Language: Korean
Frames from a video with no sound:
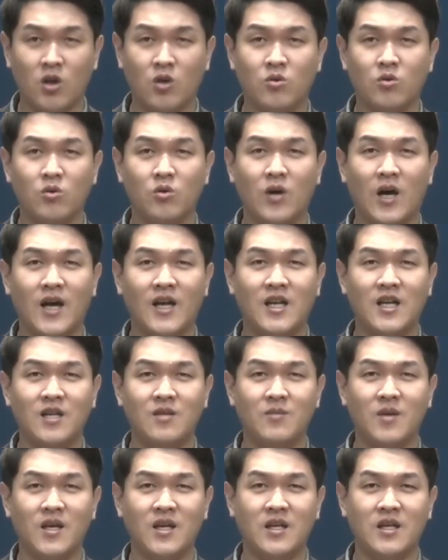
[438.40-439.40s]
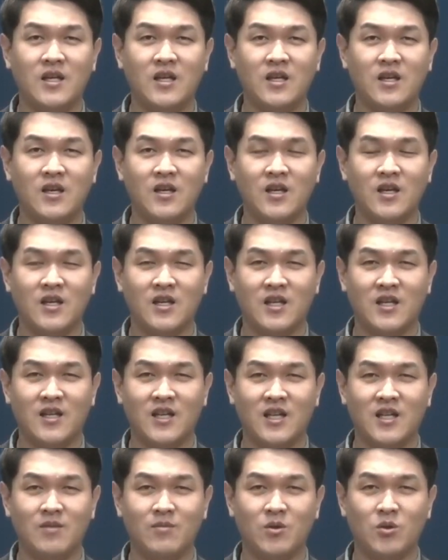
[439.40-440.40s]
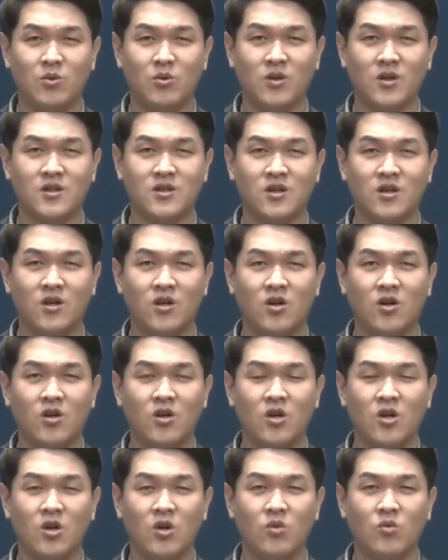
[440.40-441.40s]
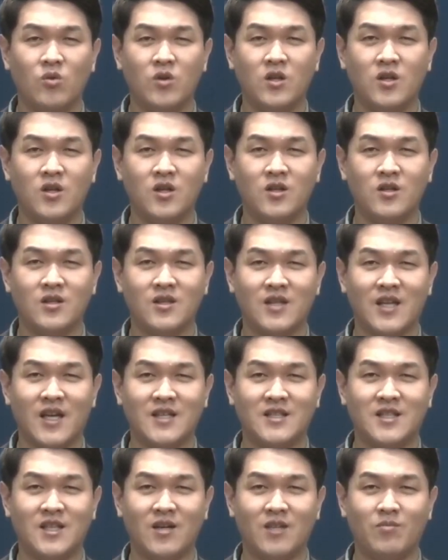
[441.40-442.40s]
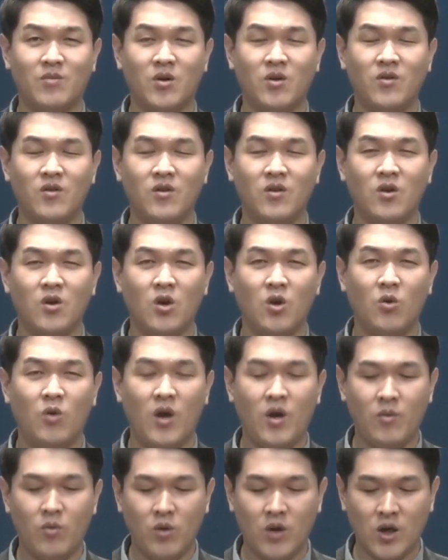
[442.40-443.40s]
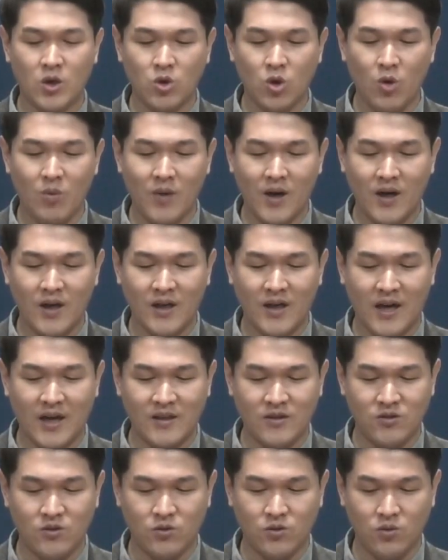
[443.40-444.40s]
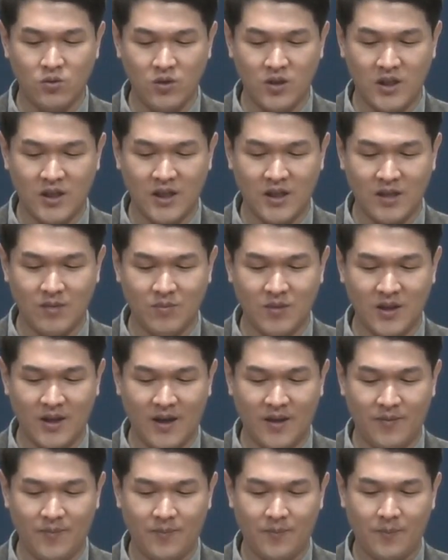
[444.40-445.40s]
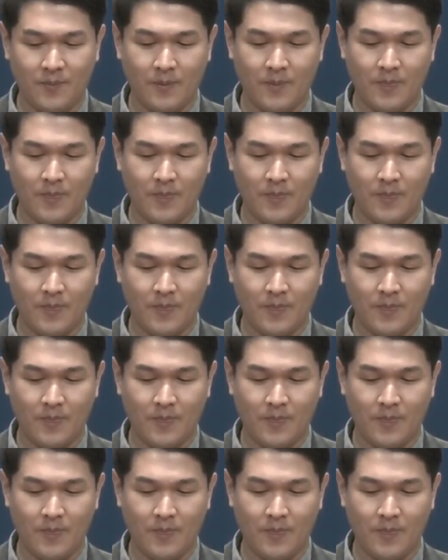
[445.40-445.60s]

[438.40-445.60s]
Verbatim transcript: 결국 하나님의 이 기다림을 통해서 우리는 다시 한번 회복의 소망을 가질 수 있게 됩니다.